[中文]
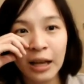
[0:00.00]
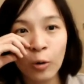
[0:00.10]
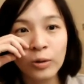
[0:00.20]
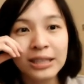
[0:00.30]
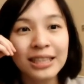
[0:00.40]

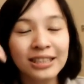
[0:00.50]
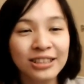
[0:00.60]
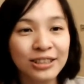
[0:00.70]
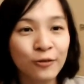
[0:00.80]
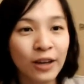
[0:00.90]
我自己个
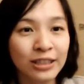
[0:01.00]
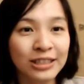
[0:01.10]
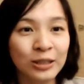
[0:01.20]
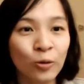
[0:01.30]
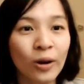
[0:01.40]
人是非常
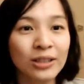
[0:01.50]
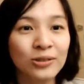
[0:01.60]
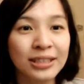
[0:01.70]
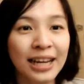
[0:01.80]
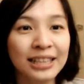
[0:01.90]
喜欢，
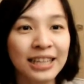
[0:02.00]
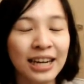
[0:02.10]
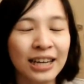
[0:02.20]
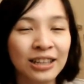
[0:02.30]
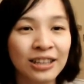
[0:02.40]
就是大
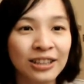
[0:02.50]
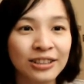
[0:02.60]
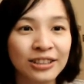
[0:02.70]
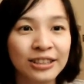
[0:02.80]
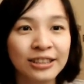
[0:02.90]
家
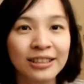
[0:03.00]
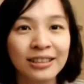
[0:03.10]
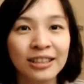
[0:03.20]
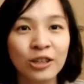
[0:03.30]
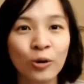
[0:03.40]
很
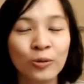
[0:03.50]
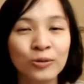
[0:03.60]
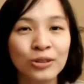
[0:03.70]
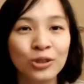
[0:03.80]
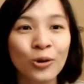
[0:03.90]
很
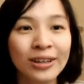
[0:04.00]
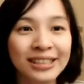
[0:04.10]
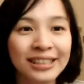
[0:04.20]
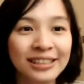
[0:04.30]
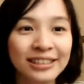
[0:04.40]
有创
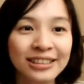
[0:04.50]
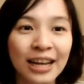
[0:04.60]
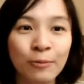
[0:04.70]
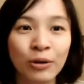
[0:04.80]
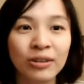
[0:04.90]
意的
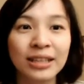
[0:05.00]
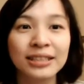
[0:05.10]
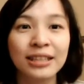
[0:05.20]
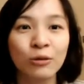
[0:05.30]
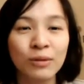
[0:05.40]
在表单
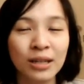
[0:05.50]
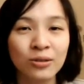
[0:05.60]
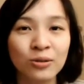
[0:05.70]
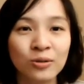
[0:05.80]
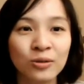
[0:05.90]
上面
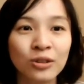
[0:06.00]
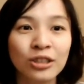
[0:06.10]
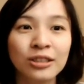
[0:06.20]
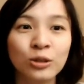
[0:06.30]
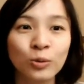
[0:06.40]
去
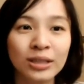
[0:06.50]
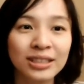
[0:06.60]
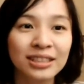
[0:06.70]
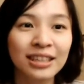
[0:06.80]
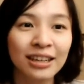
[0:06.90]
做各
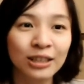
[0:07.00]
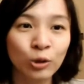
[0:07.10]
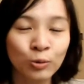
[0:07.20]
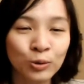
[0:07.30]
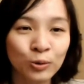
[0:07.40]
式各样的
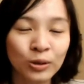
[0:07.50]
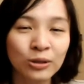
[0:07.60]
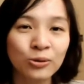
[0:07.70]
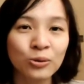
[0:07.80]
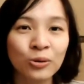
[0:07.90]
工作，例
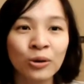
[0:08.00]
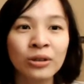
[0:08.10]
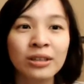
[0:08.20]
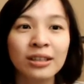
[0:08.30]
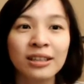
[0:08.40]
如说
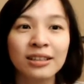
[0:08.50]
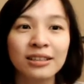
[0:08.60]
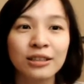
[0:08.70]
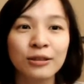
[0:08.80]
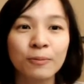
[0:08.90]

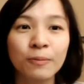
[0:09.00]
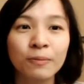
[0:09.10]
呃